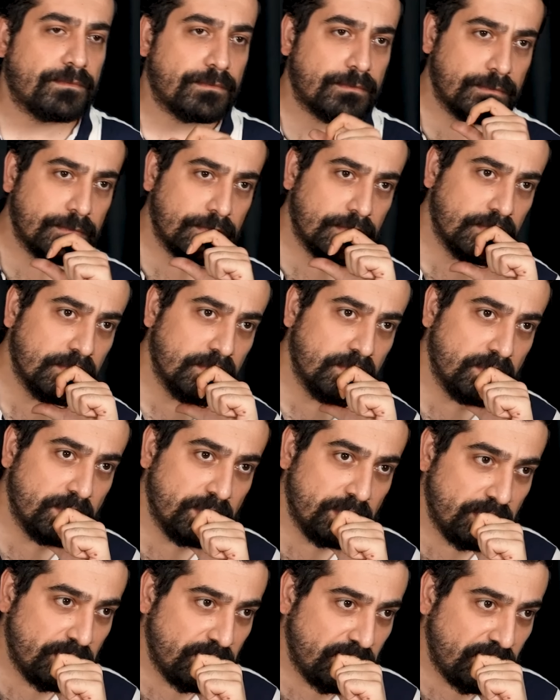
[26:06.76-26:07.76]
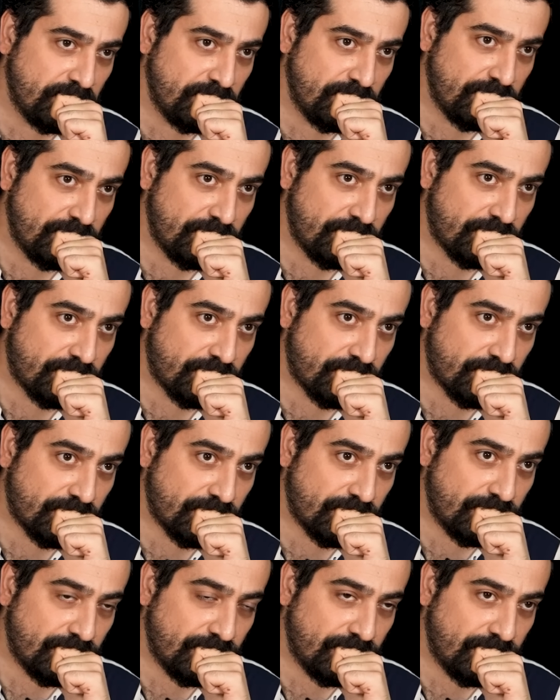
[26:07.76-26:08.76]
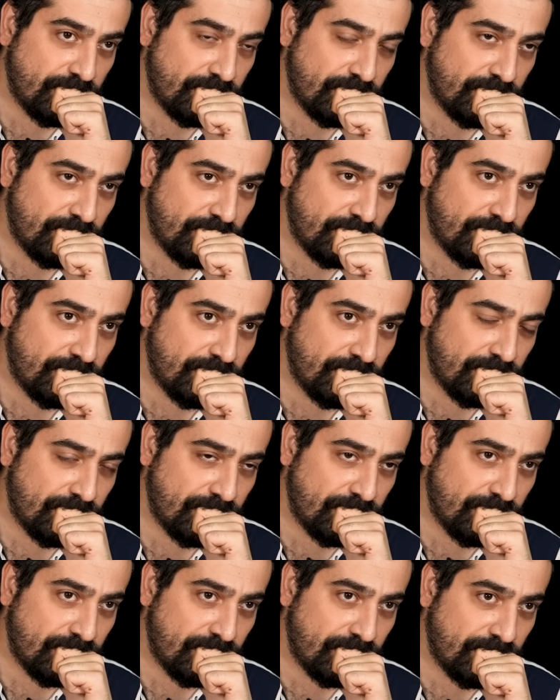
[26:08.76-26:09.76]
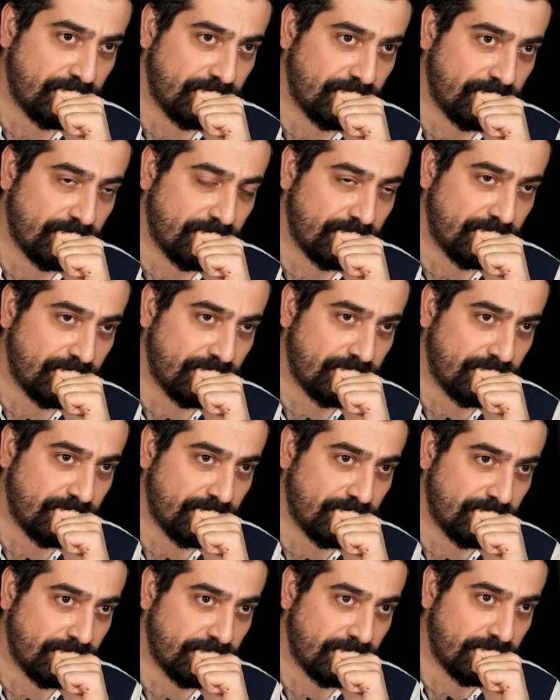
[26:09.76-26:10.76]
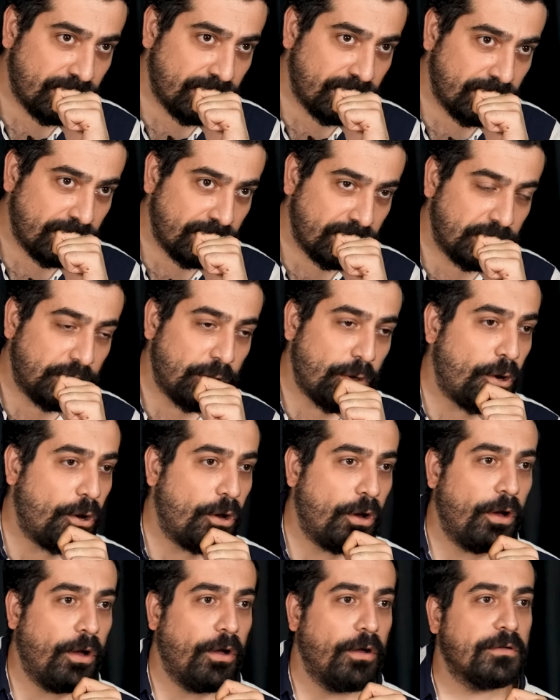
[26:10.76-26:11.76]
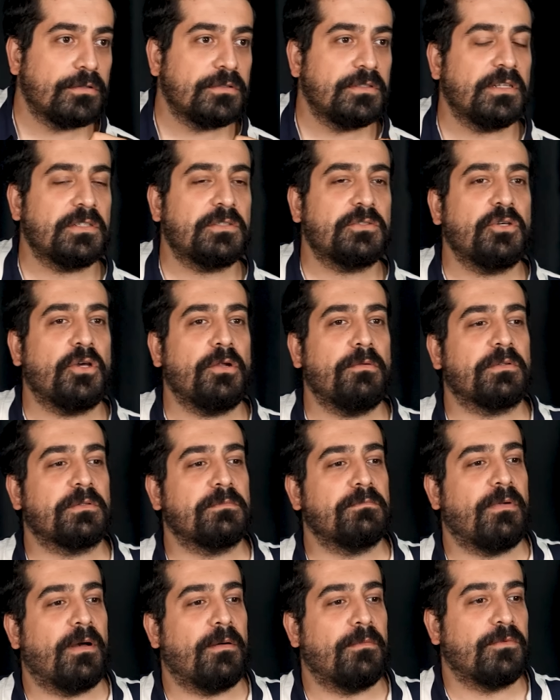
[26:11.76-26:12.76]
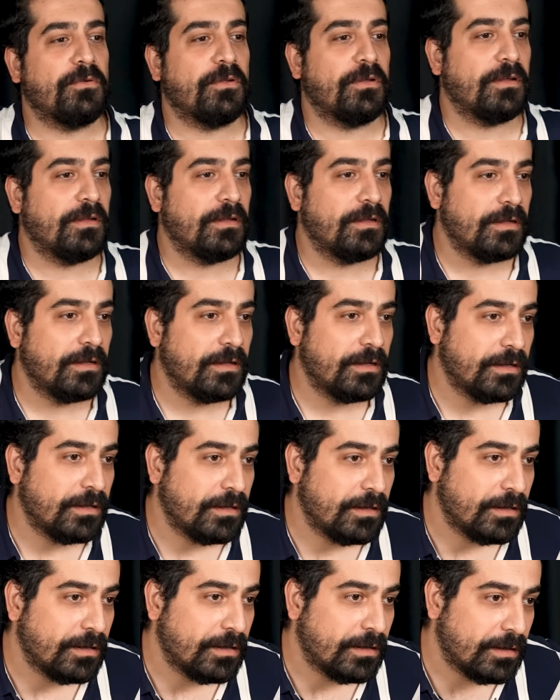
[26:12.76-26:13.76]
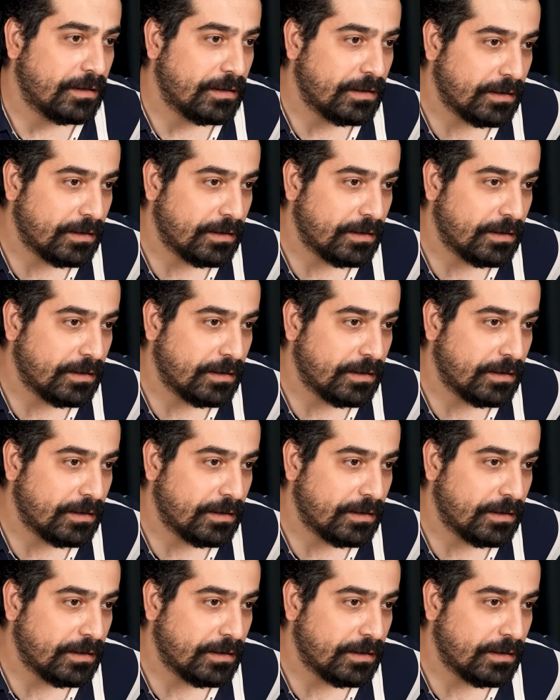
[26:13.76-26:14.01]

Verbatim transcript: Dursun kendi kendine gidiyor penaltı noktasına zıplayarak hayali topa vuruyor. İzlemedin mi? Yo. Abi bak bir izler. Allah aşkına bir izler misin?